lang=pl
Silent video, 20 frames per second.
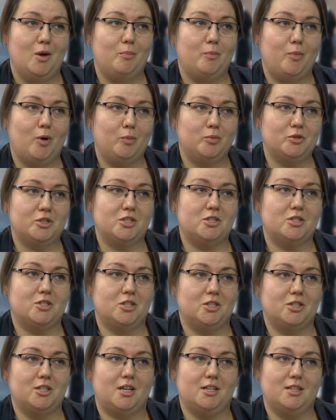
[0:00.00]
poprzez
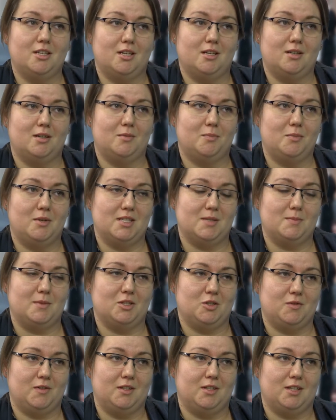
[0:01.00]
czytanie Pisma
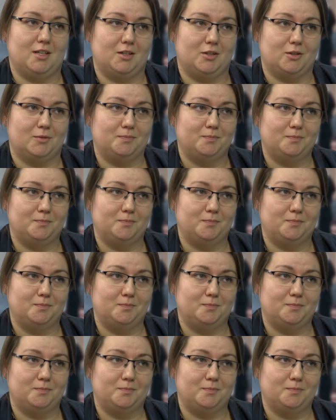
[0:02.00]
Świętego.